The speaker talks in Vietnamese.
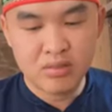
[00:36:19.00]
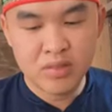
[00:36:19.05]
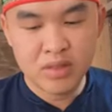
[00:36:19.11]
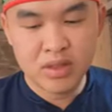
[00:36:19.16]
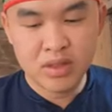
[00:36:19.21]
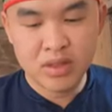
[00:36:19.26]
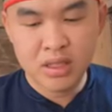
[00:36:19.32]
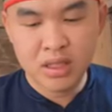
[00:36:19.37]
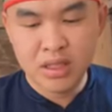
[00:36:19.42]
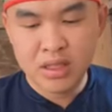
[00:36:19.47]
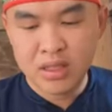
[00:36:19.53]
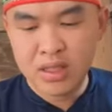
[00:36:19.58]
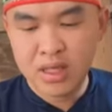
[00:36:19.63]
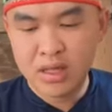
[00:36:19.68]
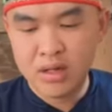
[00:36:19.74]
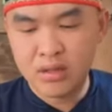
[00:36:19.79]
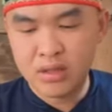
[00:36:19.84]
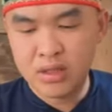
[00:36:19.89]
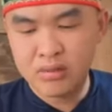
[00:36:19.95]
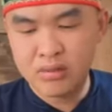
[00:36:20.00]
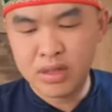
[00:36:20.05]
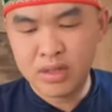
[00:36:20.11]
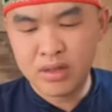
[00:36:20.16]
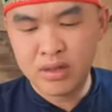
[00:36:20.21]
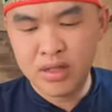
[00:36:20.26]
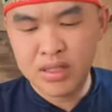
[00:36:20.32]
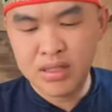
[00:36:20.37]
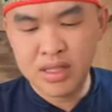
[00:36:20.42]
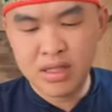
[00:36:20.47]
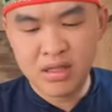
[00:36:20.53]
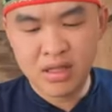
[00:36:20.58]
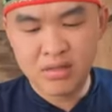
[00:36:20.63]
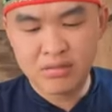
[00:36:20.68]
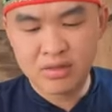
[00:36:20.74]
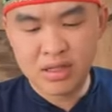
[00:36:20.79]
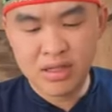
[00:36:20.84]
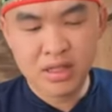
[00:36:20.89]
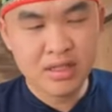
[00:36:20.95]
lồng bờ này cái hòn nông này nó là dân
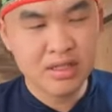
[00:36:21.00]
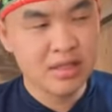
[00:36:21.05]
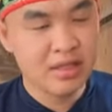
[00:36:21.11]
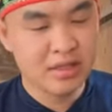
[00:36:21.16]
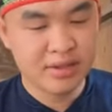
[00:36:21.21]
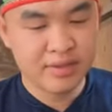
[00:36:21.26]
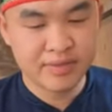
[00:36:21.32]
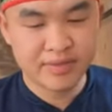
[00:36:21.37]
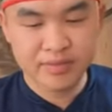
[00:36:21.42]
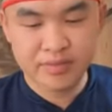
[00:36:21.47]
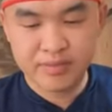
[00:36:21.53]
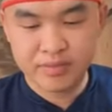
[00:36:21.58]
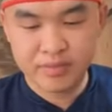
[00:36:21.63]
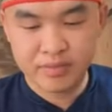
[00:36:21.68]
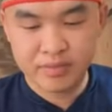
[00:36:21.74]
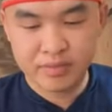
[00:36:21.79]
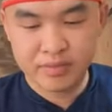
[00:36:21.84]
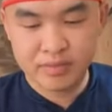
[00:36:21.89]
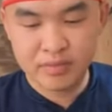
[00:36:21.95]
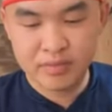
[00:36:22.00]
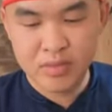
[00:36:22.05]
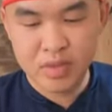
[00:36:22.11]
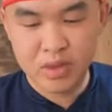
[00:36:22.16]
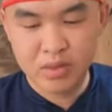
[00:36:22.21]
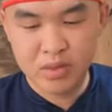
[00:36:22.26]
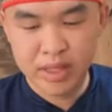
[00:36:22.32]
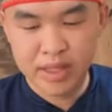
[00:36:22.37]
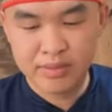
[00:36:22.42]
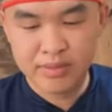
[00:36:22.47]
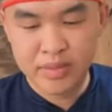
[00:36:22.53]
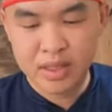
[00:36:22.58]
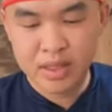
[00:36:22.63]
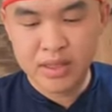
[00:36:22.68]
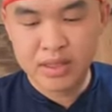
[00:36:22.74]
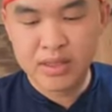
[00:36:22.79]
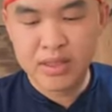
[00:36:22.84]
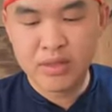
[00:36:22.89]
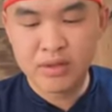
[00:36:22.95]
tộc gì đấy chị nông à
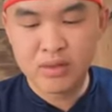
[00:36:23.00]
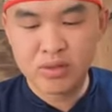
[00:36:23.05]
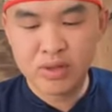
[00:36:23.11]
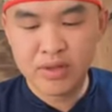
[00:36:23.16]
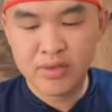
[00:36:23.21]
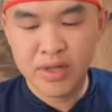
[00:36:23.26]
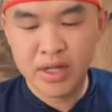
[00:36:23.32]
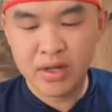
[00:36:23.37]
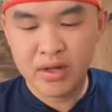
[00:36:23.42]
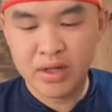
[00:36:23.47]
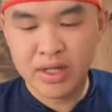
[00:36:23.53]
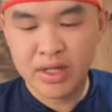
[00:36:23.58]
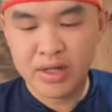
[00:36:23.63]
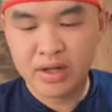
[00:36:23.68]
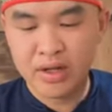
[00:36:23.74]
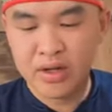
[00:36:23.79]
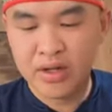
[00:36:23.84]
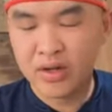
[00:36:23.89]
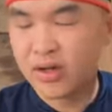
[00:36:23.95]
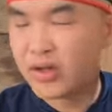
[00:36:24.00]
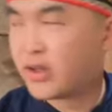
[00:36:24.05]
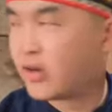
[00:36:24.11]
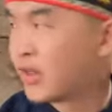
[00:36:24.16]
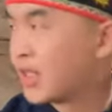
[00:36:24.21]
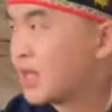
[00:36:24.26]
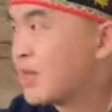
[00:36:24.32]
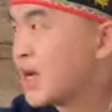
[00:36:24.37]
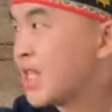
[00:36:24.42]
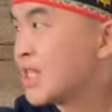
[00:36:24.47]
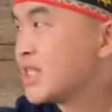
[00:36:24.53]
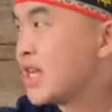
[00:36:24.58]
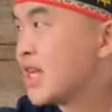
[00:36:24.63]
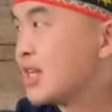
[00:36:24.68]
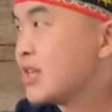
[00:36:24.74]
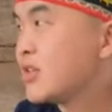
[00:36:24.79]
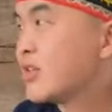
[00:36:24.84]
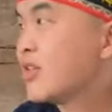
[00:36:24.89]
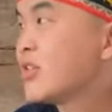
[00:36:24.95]
nông thì về hỏi hỏi hỏi hỏi cái bàn
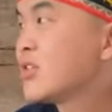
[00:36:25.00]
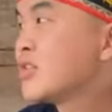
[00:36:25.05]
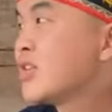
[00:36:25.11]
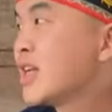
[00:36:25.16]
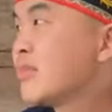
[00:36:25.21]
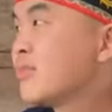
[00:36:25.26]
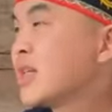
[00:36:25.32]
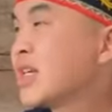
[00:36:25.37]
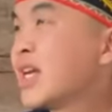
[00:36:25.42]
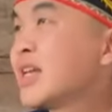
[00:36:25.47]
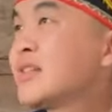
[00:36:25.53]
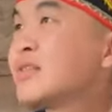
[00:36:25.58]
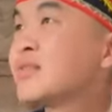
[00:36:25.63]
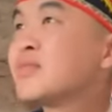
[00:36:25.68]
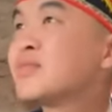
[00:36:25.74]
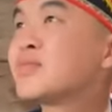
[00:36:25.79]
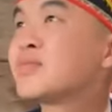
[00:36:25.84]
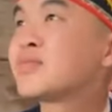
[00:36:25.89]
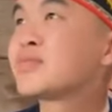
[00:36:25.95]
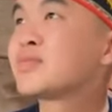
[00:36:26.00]
chay cho nó cho em một cái